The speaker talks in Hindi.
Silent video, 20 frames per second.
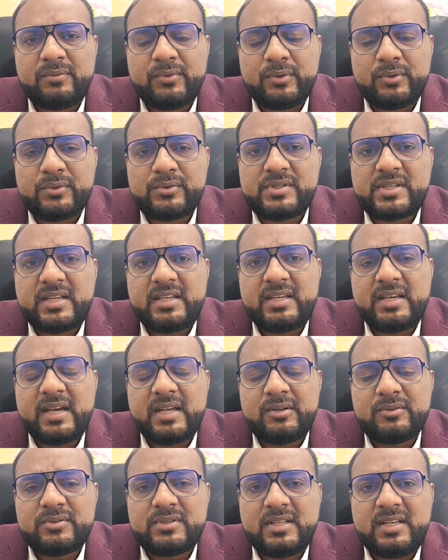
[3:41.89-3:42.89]
फ़ोटो चाहिए
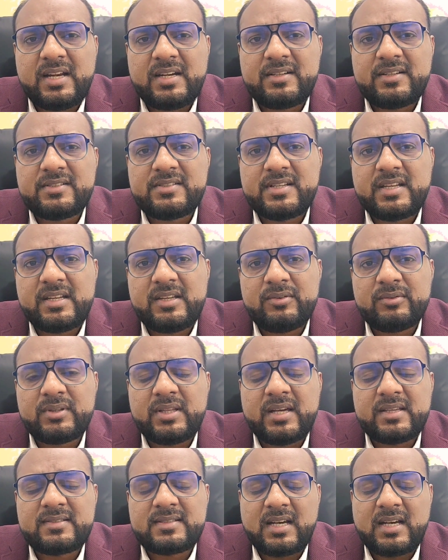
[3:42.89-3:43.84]
एनओसी लेटर चाहिए होता है